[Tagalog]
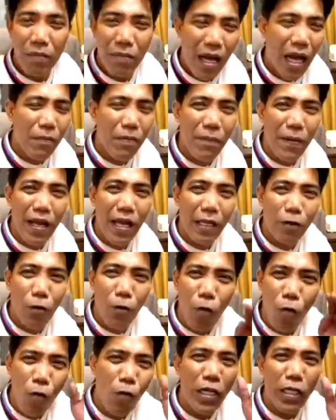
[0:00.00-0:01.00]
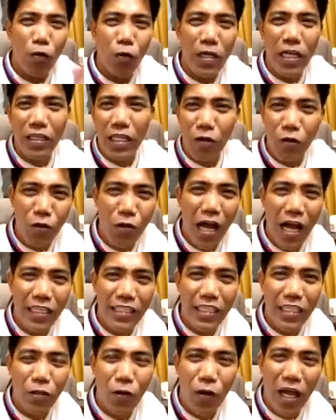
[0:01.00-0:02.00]
Mga kababayan, kung uulit-ulitin mo yung,
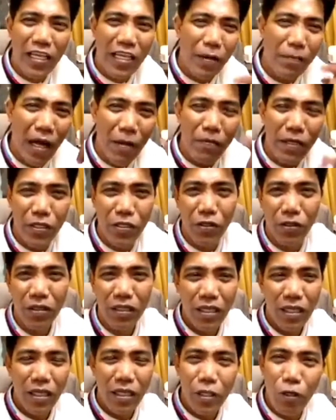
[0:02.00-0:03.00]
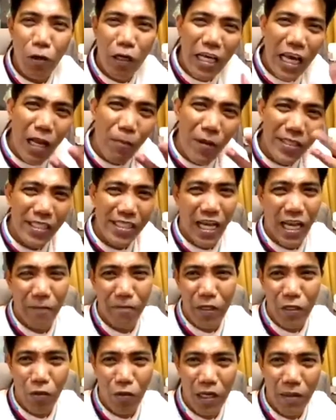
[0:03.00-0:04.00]
aking, yung kanyang mga video, yung nilabas niya sa
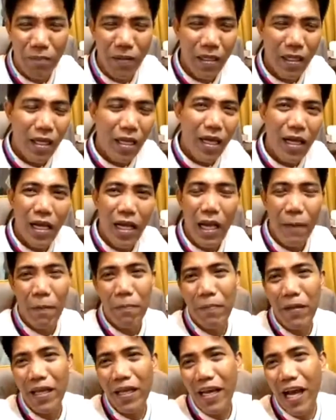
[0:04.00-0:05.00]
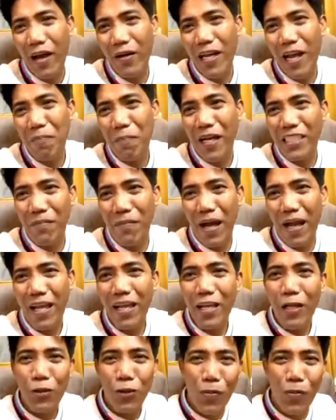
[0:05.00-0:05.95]
aking video clip, ay eh, pambihira, yung napakasama eh.